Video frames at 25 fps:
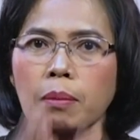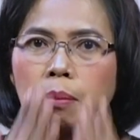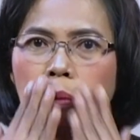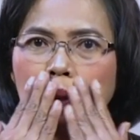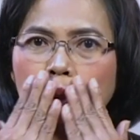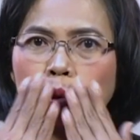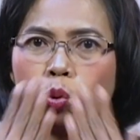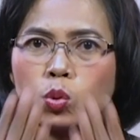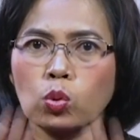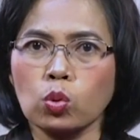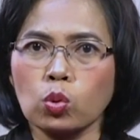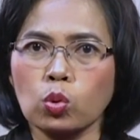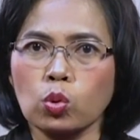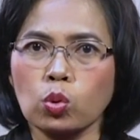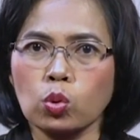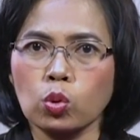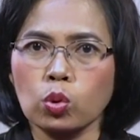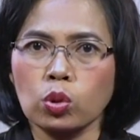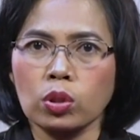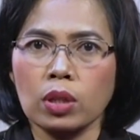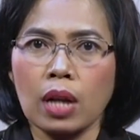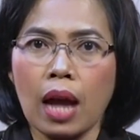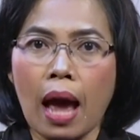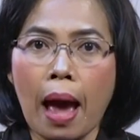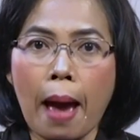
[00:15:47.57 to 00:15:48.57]
Pilkada
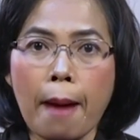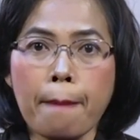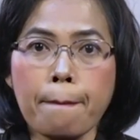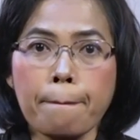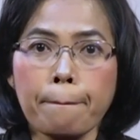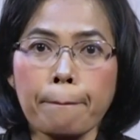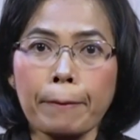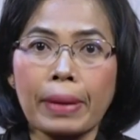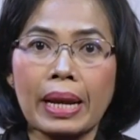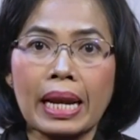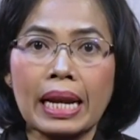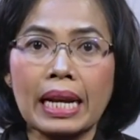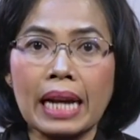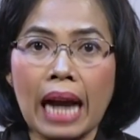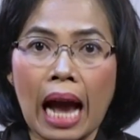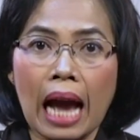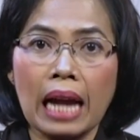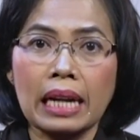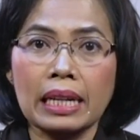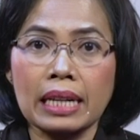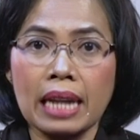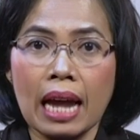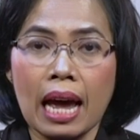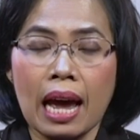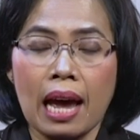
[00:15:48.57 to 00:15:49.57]
serentak tahun
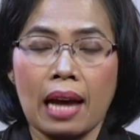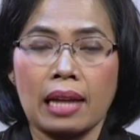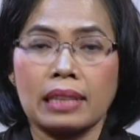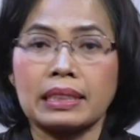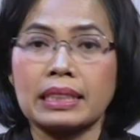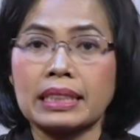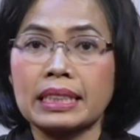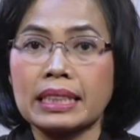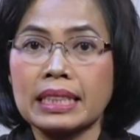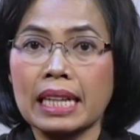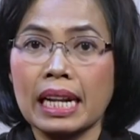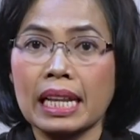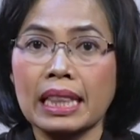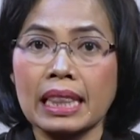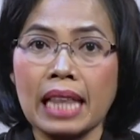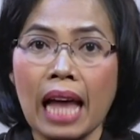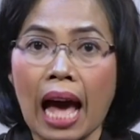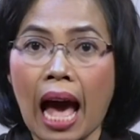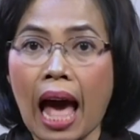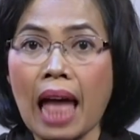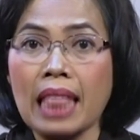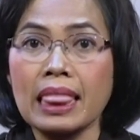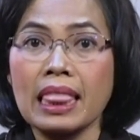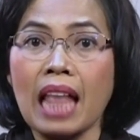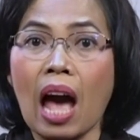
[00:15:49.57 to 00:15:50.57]
ini menjelang
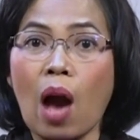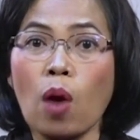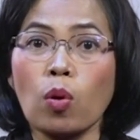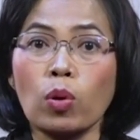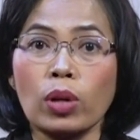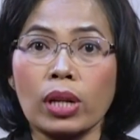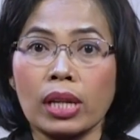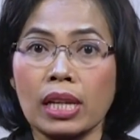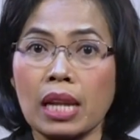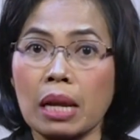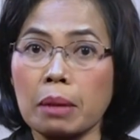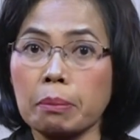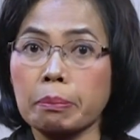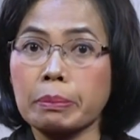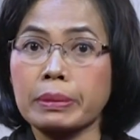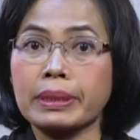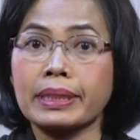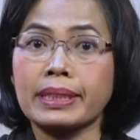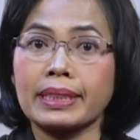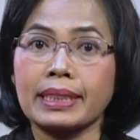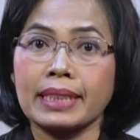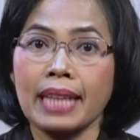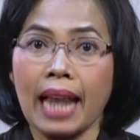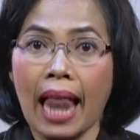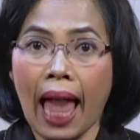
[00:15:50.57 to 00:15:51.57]
Natal.
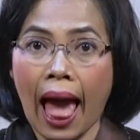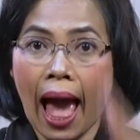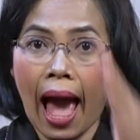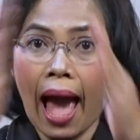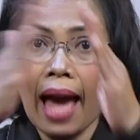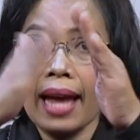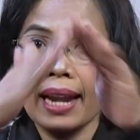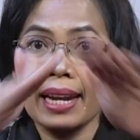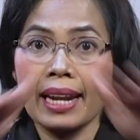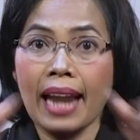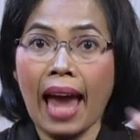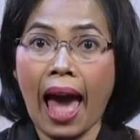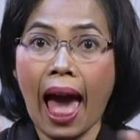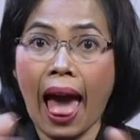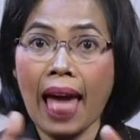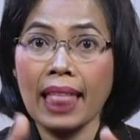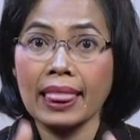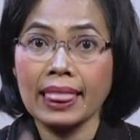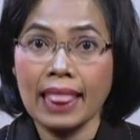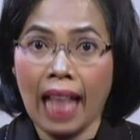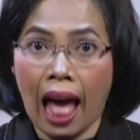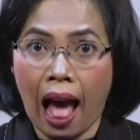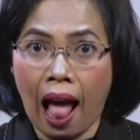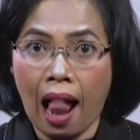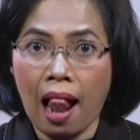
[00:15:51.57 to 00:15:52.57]
Saya
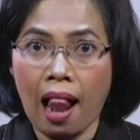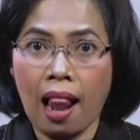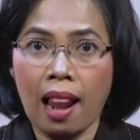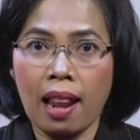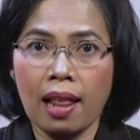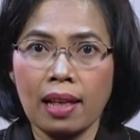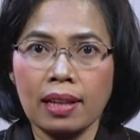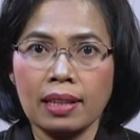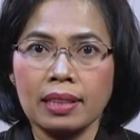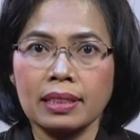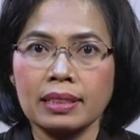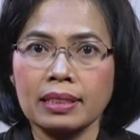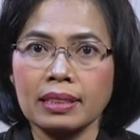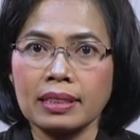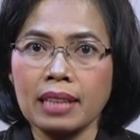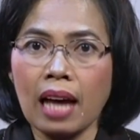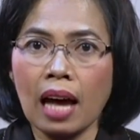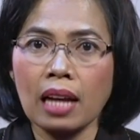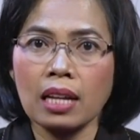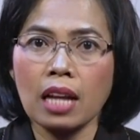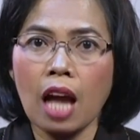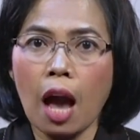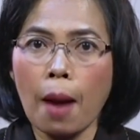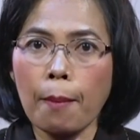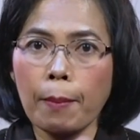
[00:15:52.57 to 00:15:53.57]
berdoa.
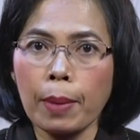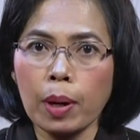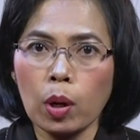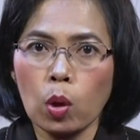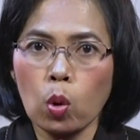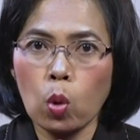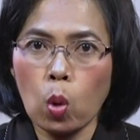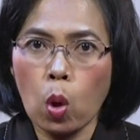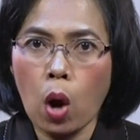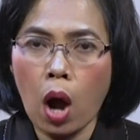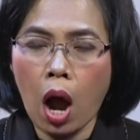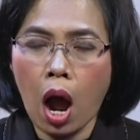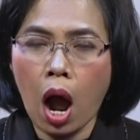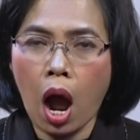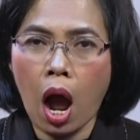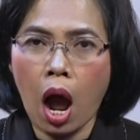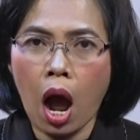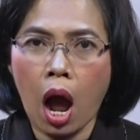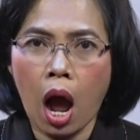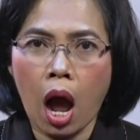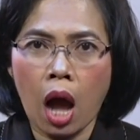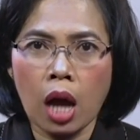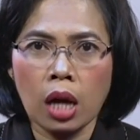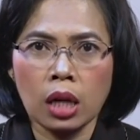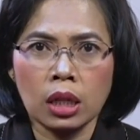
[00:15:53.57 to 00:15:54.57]
Jangan sampai
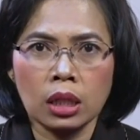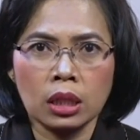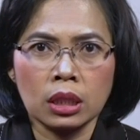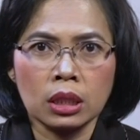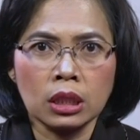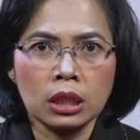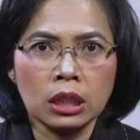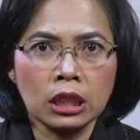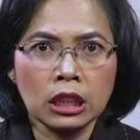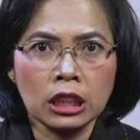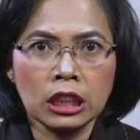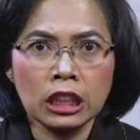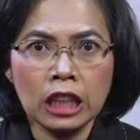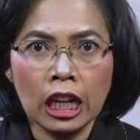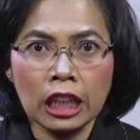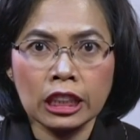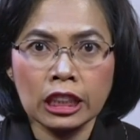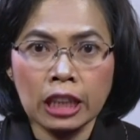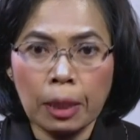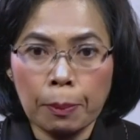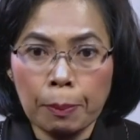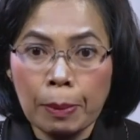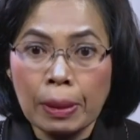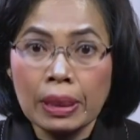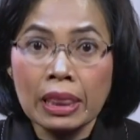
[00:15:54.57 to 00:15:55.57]
tanganmu
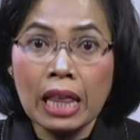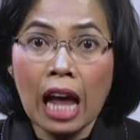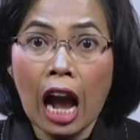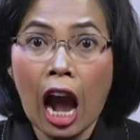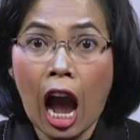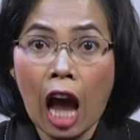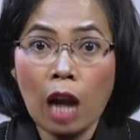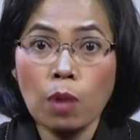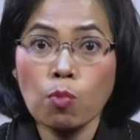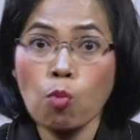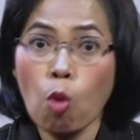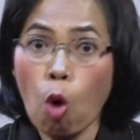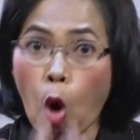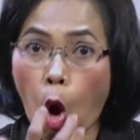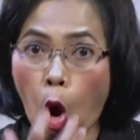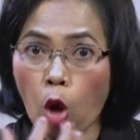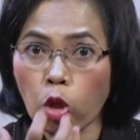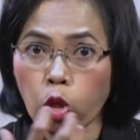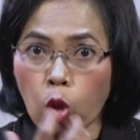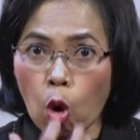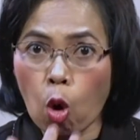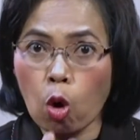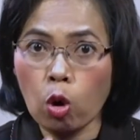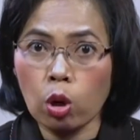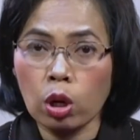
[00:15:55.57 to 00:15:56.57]
kotor
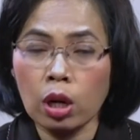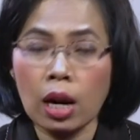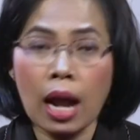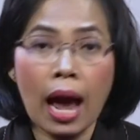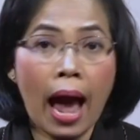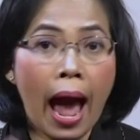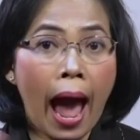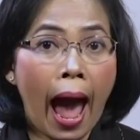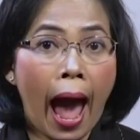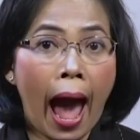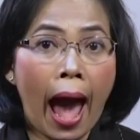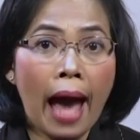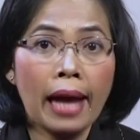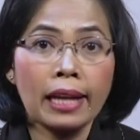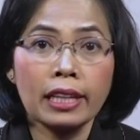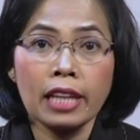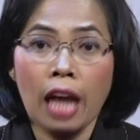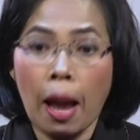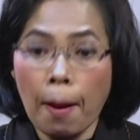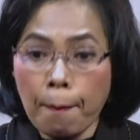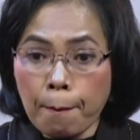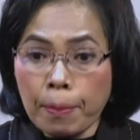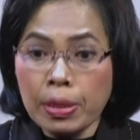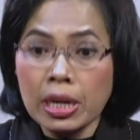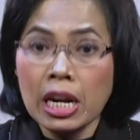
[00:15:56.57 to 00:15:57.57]
hanya karena menerima
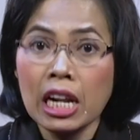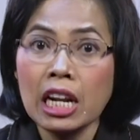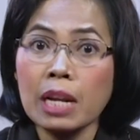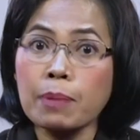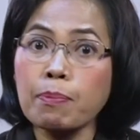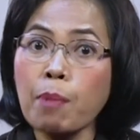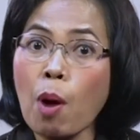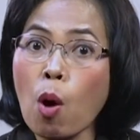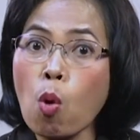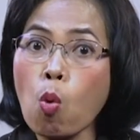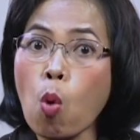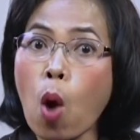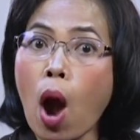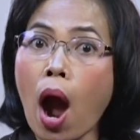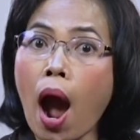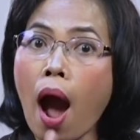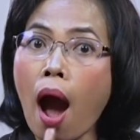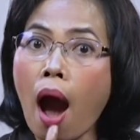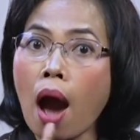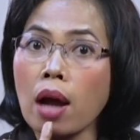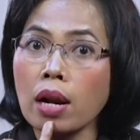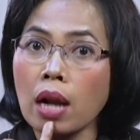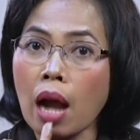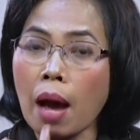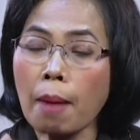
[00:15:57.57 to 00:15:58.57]
uang haram dari
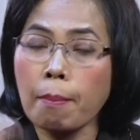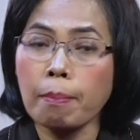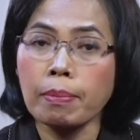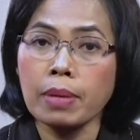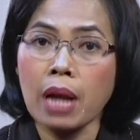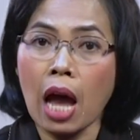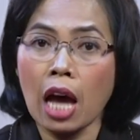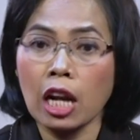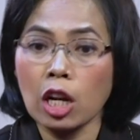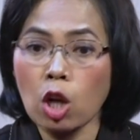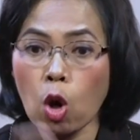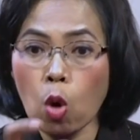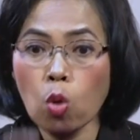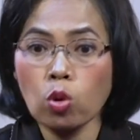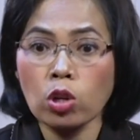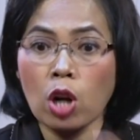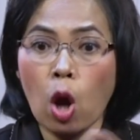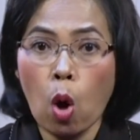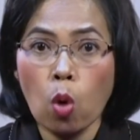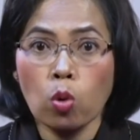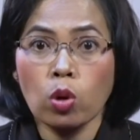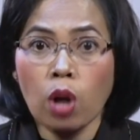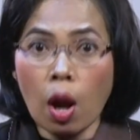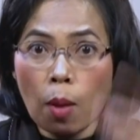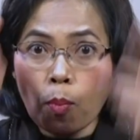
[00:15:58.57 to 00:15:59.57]
orang-orang politik
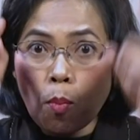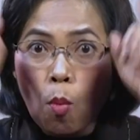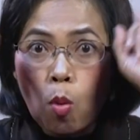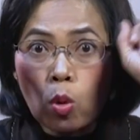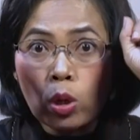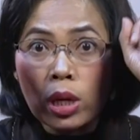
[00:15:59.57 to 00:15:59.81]
tersebut.